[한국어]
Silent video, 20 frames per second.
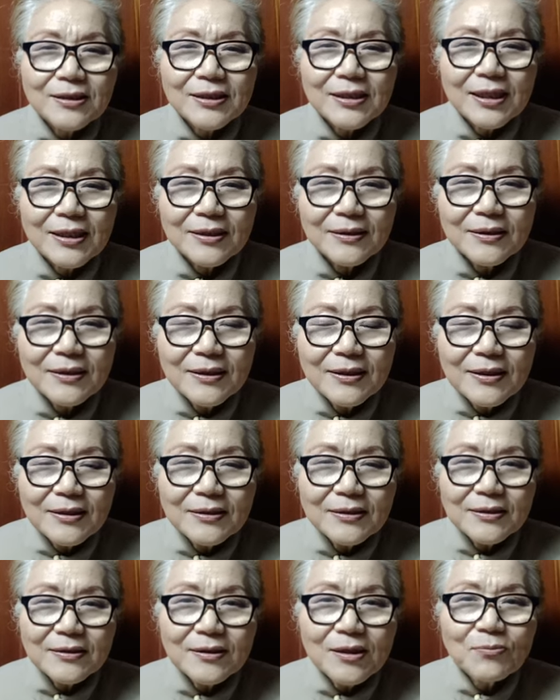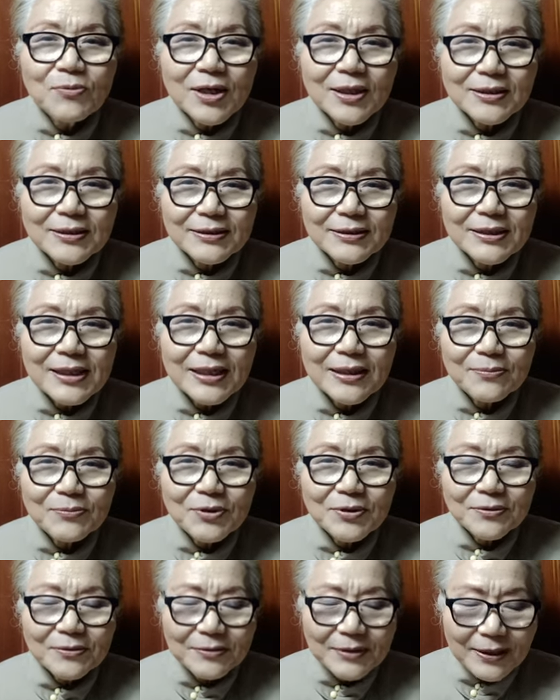이렇게 넘어가는
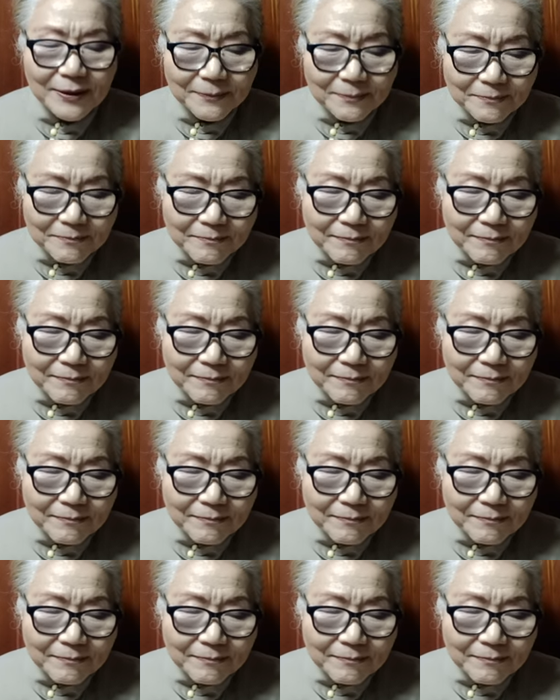사람이었는데,